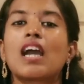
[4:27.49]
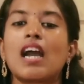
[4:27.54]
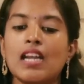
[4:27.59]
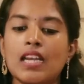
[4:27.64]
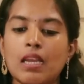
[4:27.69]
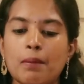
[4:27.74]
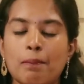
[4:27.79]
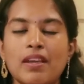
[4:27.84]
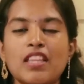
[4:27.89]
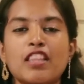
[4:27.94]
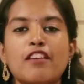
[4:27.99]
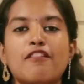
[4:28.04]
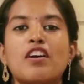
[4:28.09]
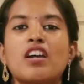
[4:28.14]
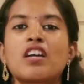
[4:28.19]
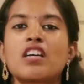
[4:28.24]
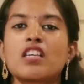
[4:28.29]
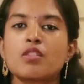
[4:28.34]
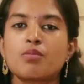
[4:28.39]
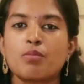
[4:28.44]
கண்டிப்பாக இந்த
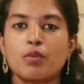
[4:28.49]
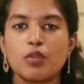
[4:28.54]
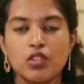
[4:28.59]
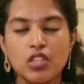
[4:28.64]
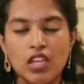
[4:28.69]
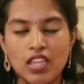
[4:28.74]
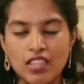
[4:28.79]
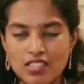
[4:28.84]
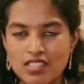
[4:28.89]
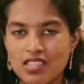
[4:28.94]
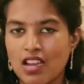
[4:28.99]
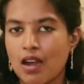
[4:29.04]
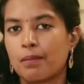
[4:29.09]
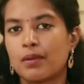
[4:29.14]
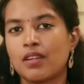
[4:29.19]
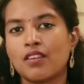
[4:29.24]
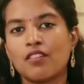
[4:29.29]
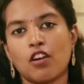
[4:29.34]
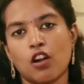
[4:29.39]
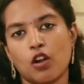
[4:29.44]
ஃபங்கஸ் வந்து அதை
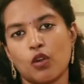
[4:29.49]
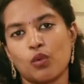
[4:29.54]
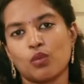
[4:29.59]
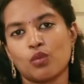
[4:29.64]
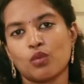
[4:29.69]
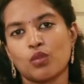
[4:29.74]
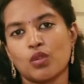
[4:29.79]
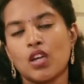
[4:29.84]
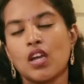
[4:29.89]
சாப்பிட்டு வாழும்